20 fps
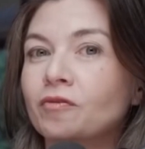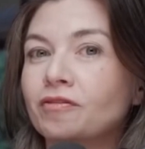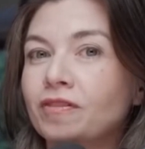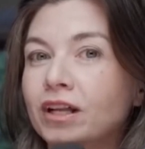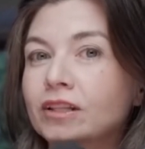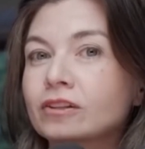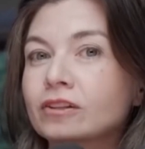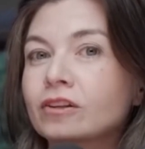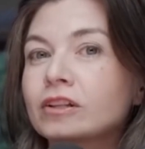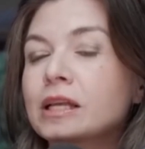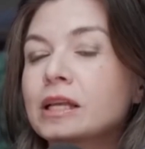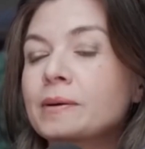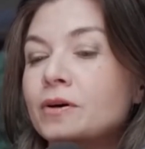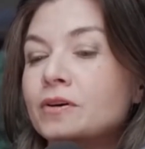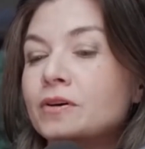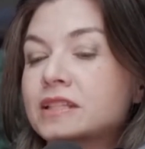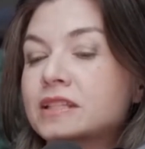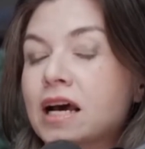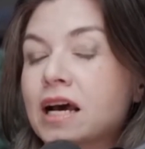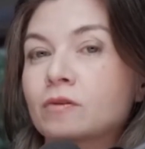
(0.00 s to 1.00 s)
fandom da
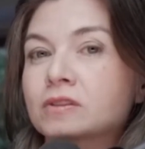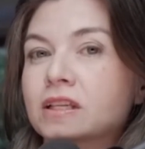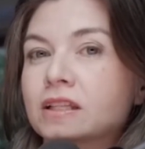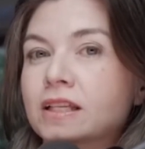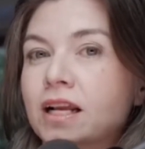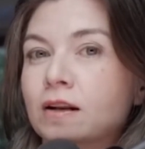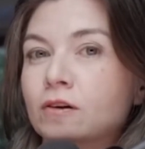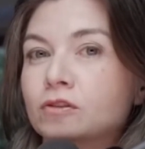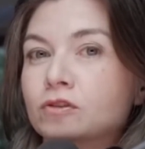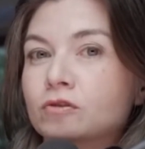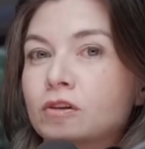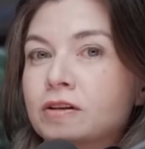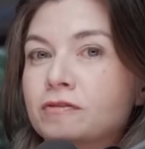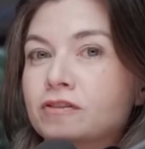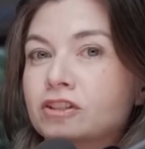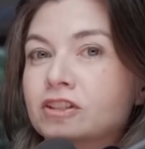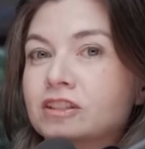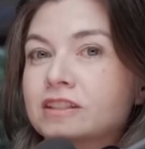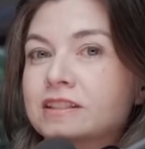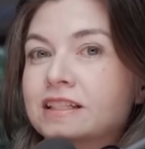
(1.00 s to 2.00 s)
Beyoncé acusa Taylor
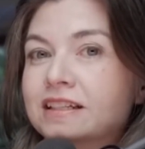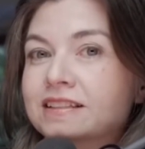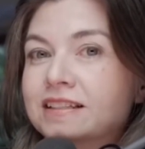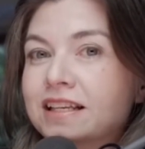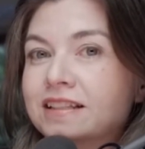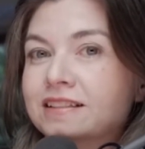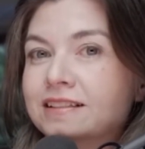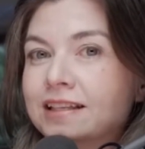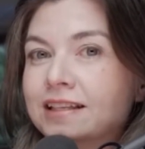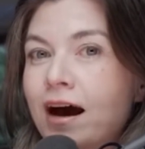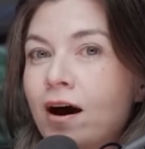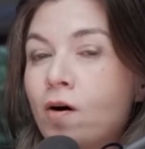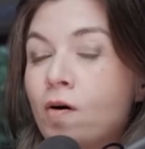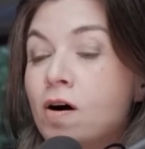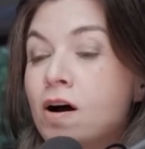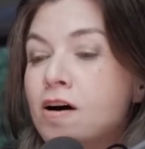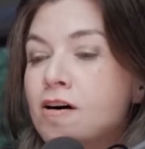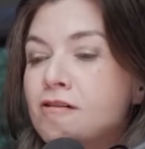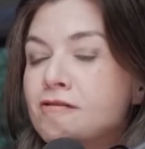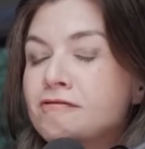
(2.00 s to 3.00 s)
Swift de ser
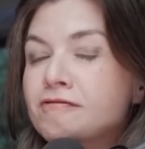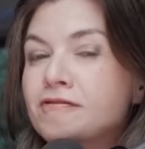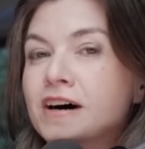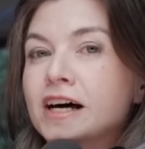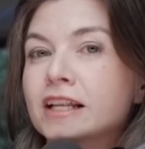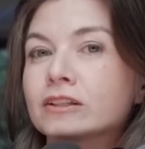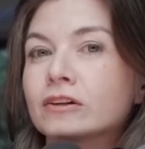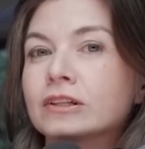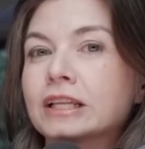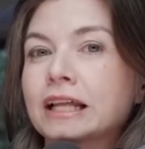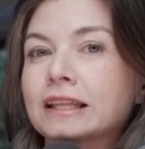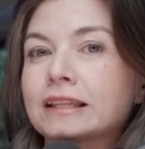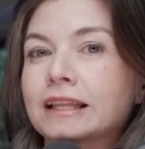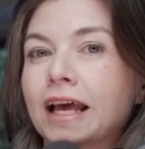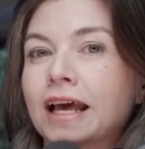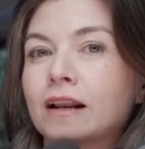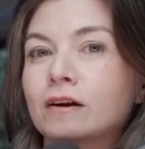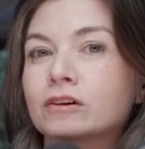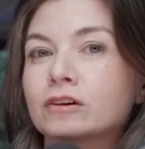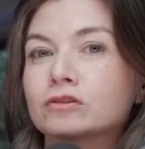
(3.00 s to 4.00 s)
sensal. Fandom da
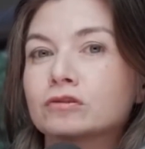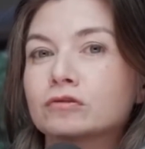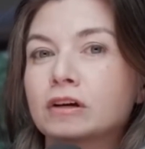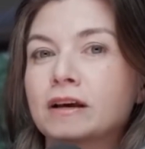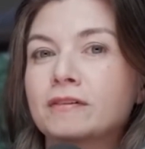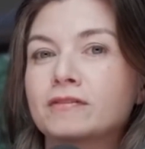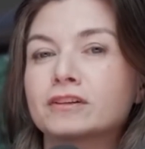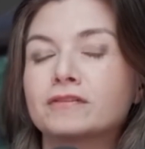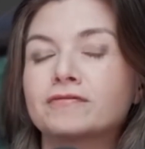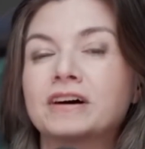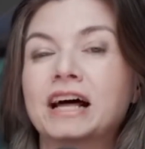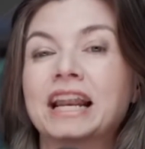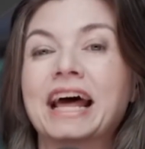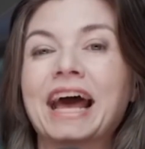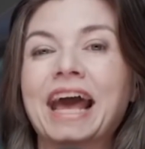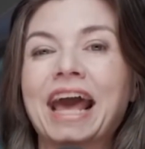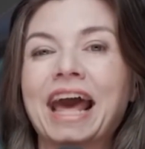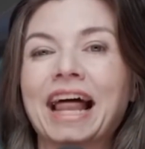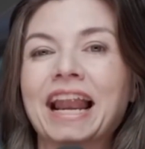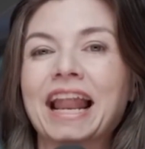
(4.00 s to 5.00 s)
Taylor Swift
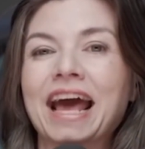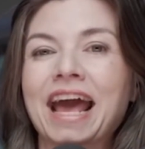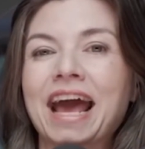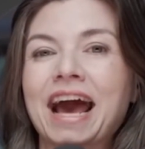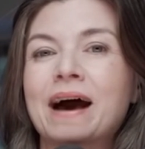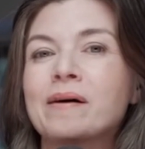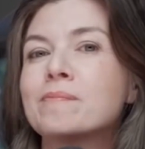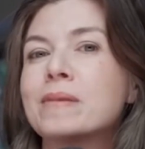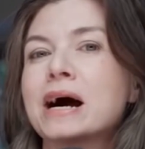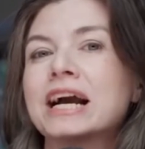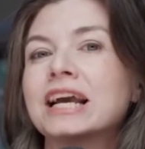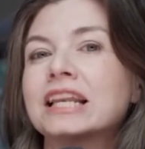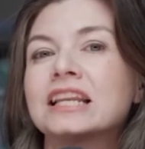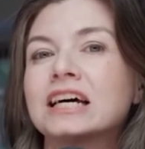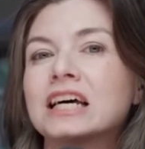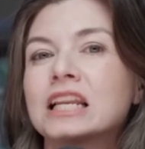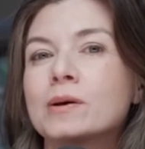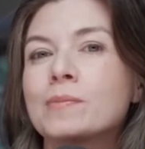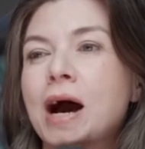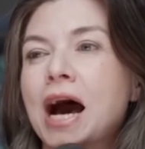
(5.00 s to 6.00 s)
fala, ela é a
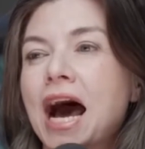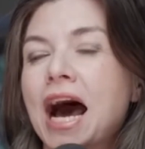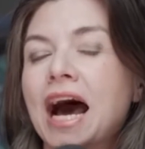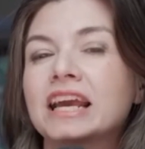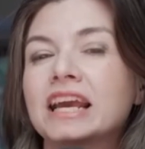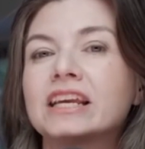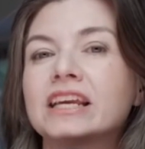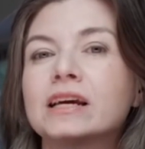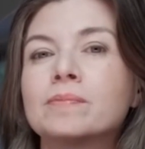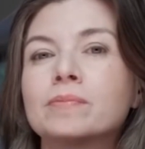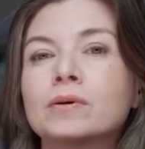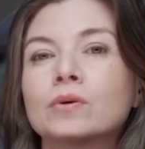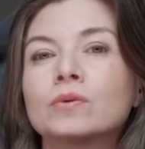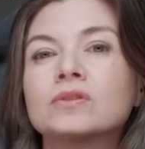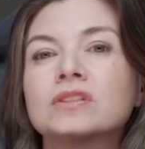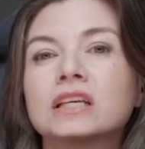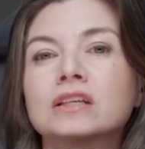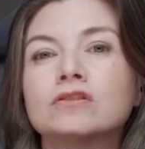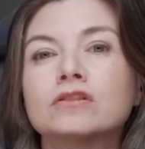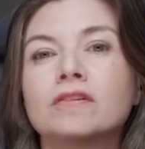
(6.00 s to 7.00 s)
magnânima rainha,
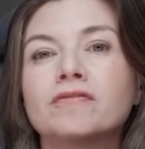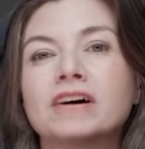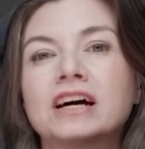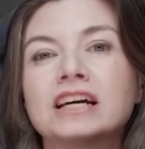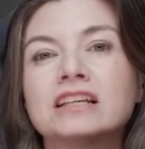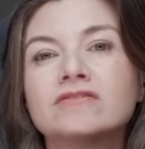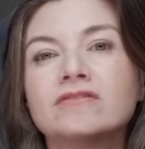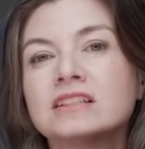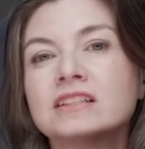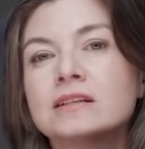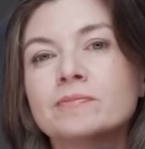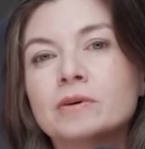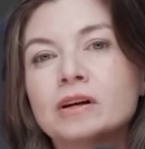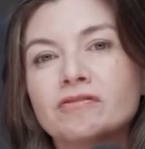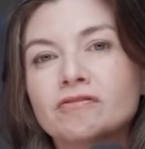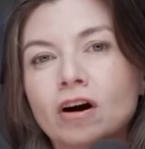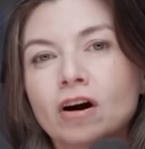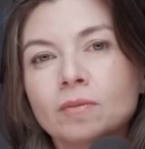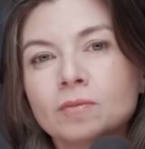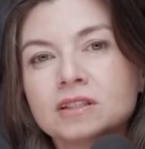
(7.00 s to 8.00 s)
Beyoncé só faz fazer
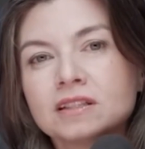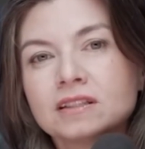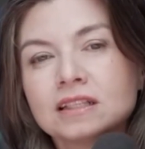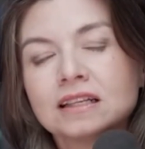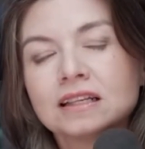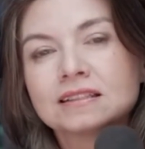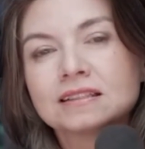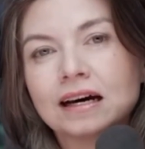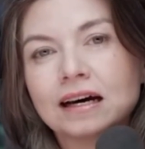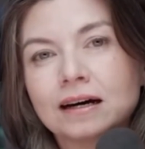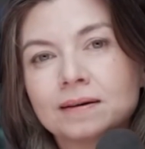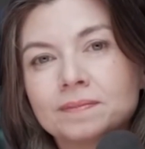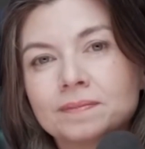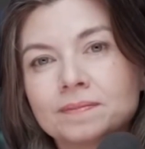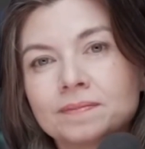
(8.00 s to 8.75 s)
performance e dançar.